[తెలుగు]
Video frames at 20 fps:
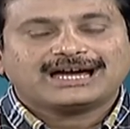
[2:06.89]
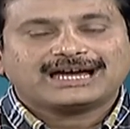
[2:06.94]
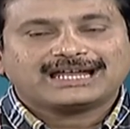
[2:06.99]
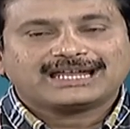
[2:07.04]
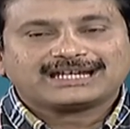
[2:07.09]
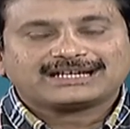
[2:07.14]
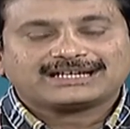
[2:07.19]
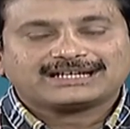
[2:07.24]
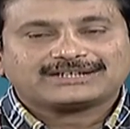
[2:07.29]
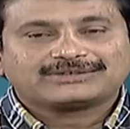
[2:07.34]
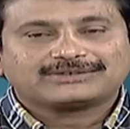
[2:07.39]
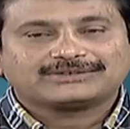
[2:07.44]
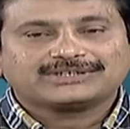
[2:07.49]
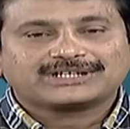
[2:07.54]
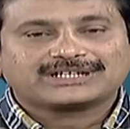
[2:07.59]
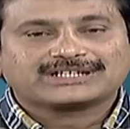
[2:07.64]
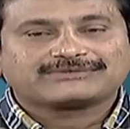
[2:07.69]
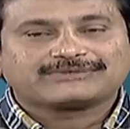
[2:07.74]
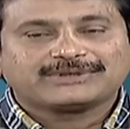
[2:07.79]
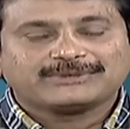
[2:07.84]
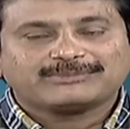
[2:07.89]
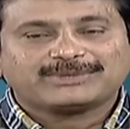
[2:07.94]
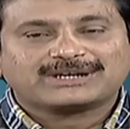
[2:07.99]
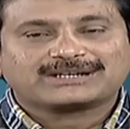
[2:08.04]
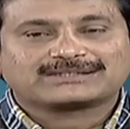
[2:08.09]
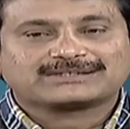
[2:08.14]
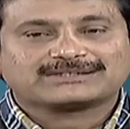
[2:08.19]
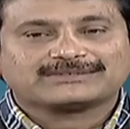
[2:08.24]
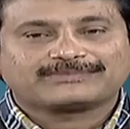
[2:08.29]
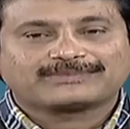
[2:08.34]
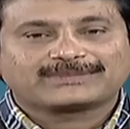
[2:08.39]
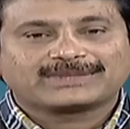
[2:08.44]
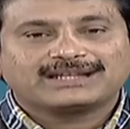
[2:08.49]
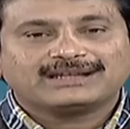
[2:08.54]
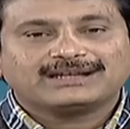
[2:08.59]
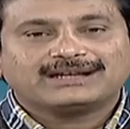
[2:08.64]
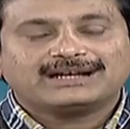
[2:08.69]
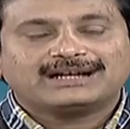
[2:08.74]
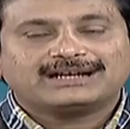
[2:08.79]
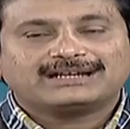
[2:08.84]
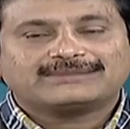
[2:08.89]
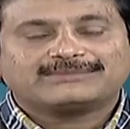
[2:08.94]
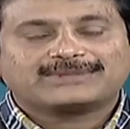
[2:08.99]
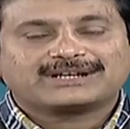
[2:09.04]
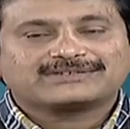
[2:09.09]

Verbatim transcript: అలాగే కొందరు స్విమ్మర్స్ అంటే